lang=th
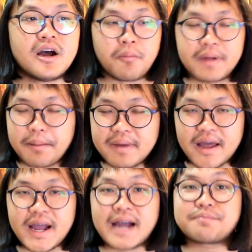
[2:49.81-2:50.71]
ผมกลับมา
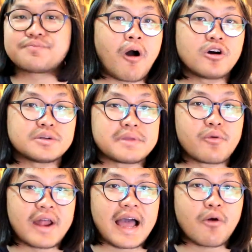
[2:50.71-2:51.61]
แล้วครับพอจะมี
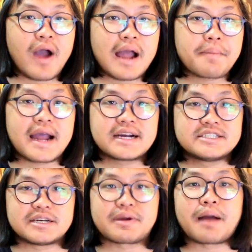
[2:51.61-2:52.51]
เวลาว่างมากขึ้นจะ